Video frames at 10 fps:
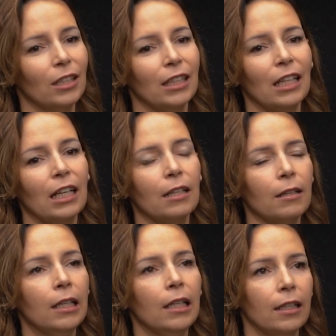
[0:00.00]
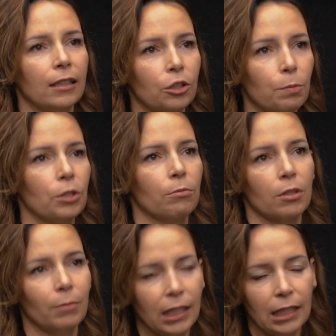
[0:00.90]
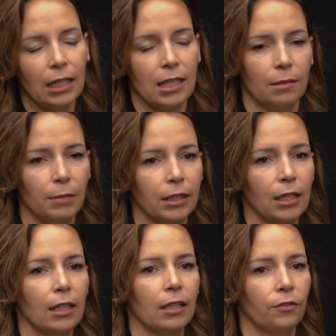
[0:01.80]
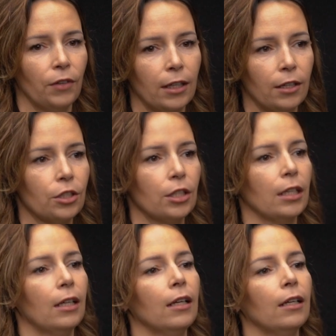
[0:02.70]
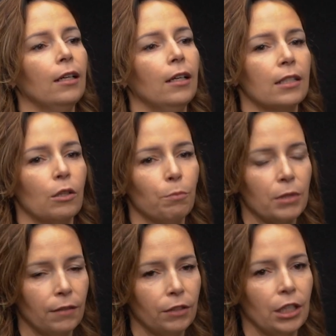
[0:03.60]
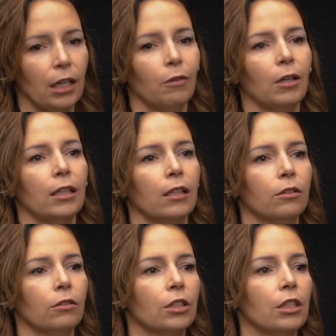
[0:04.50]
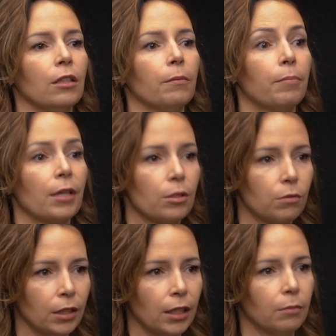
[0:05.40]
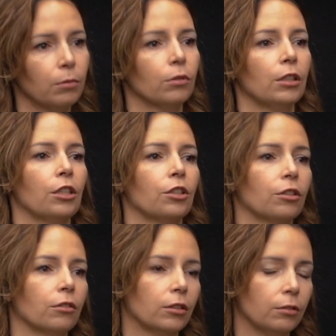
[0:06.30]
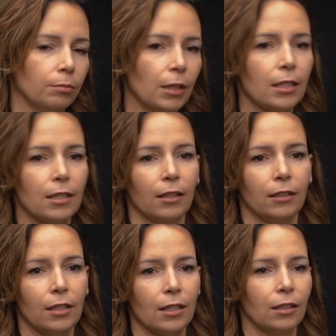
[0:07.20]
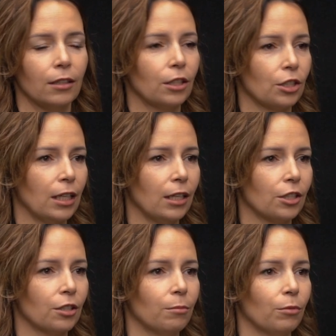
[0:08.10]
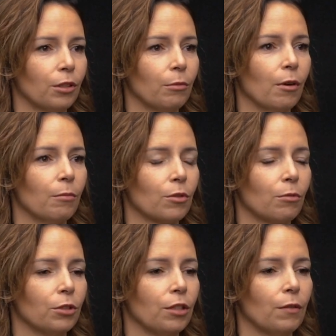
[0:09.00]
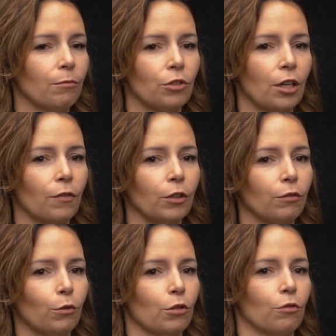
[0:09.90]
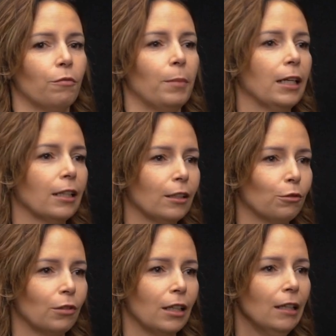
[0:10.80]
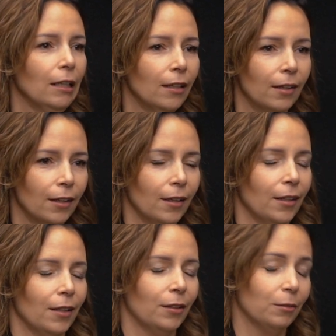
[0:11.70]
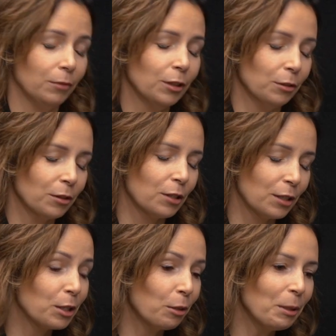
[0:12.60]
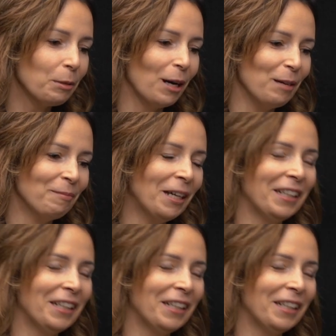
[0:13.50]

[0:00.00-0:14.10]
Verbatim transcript: Generalnie też patrzymy sobie jednak na symetrię, na twarz, na całą postawę ciała, na to, gdzie pracuję, bo to też od miejsca niestety też zależy, bo nie mogłabym zrobić, nie wiem, czerwonych włosów pani, która E, no, zrobiłam.